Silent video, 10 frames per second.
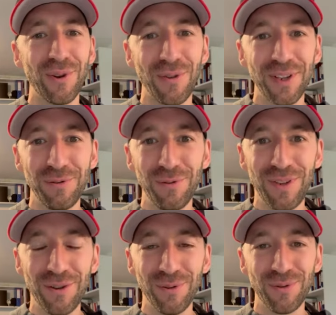une trentaine de
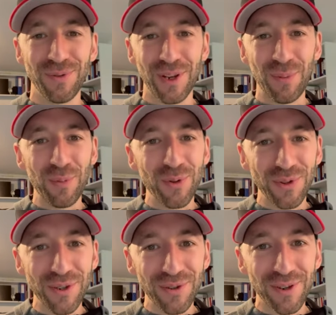vidéos, tu nous as pas
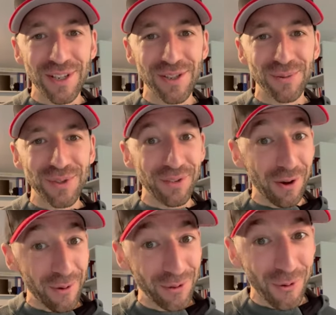posé une seule question, c'est
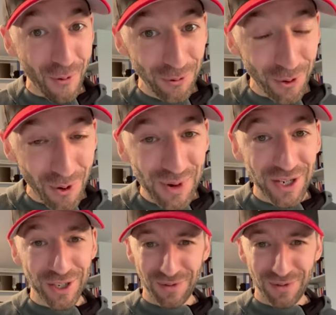vraiment trop trop bien.